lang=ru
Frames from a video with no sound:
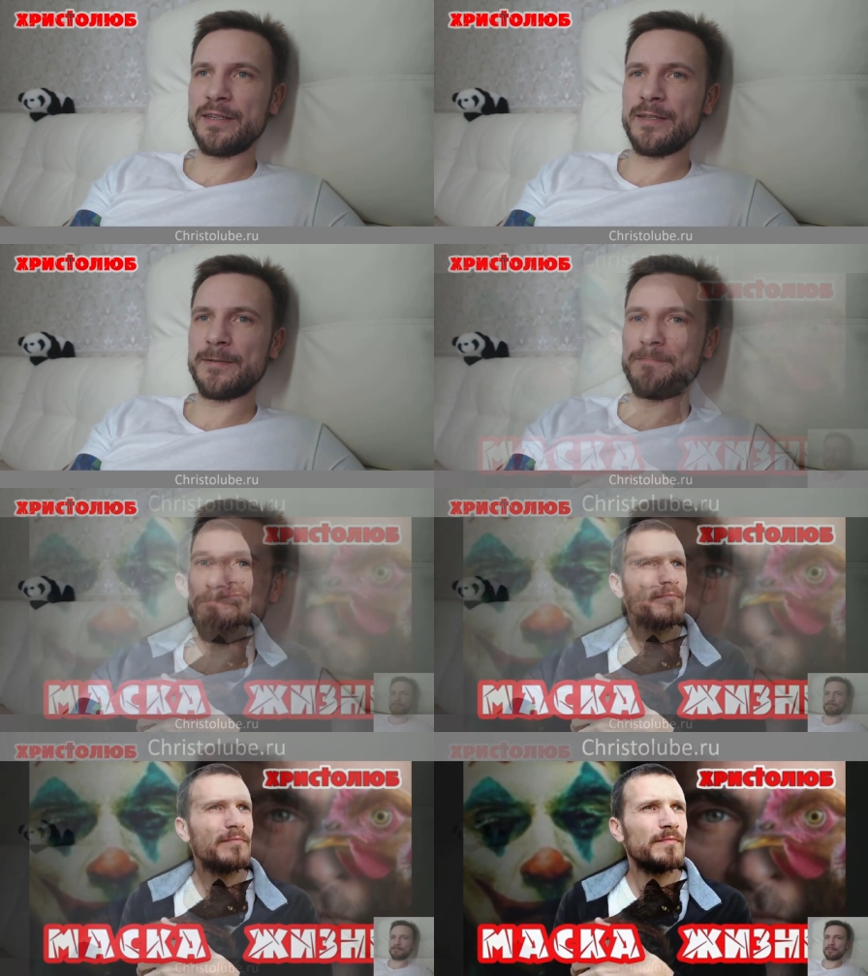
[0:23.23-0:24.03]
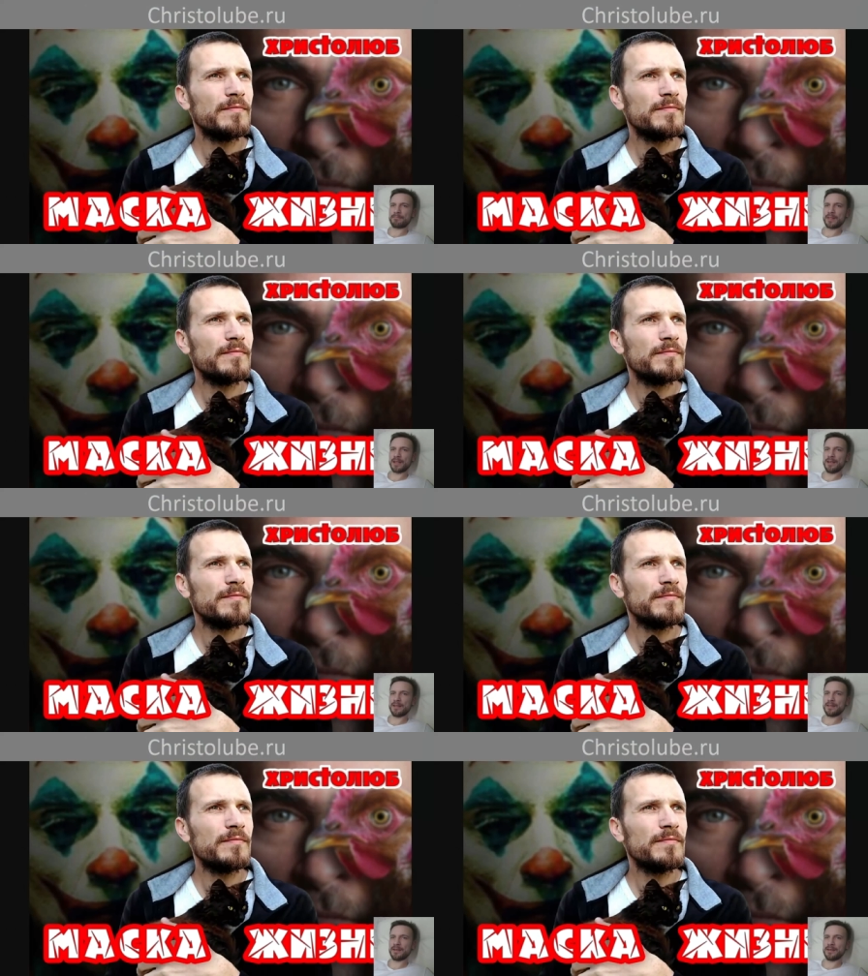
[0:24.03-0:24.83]
Эм,
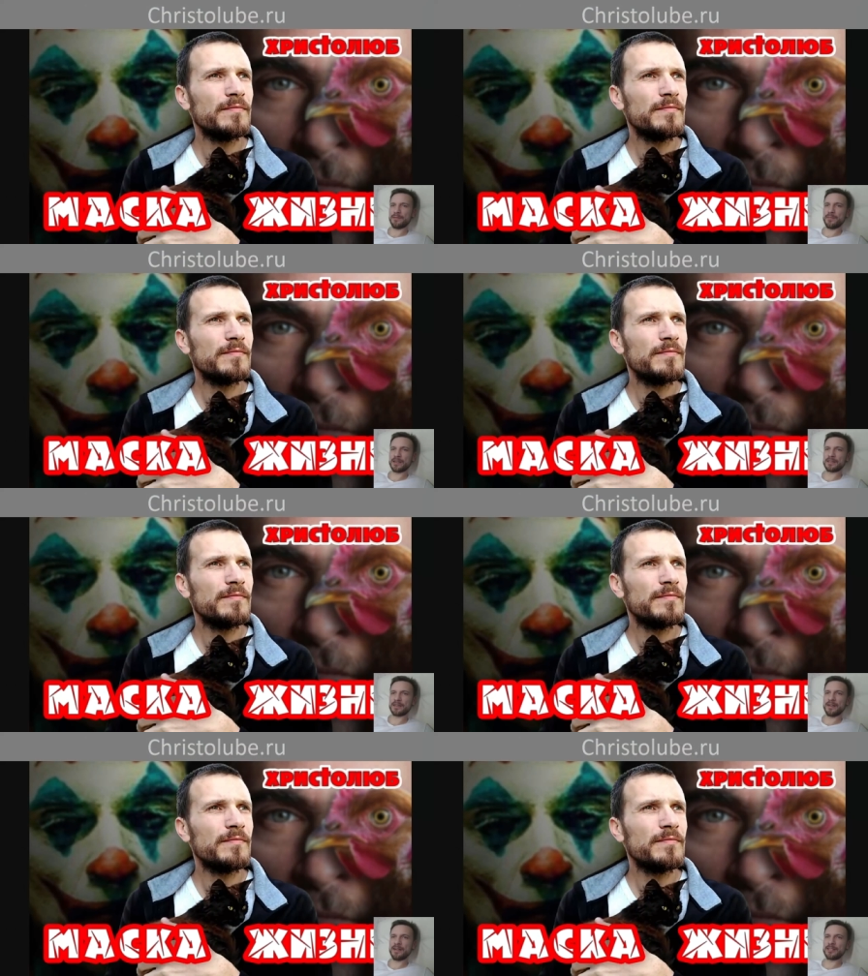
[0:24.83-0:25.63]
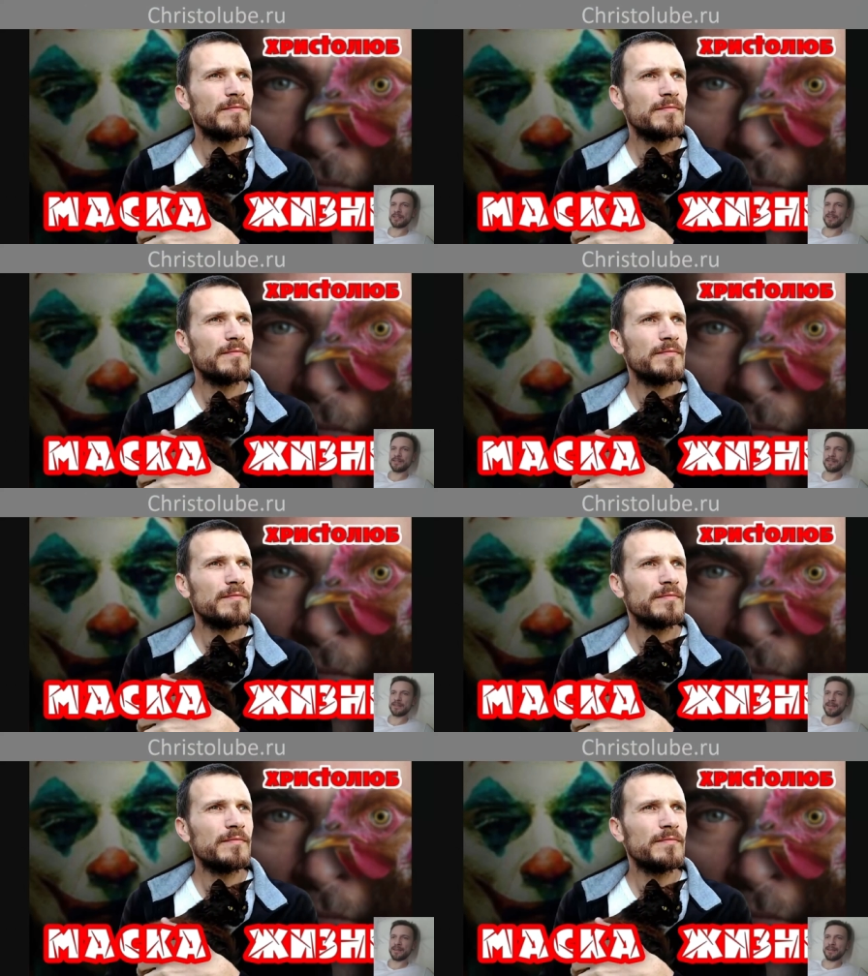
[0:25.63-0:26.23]
это «Маска или жизнь».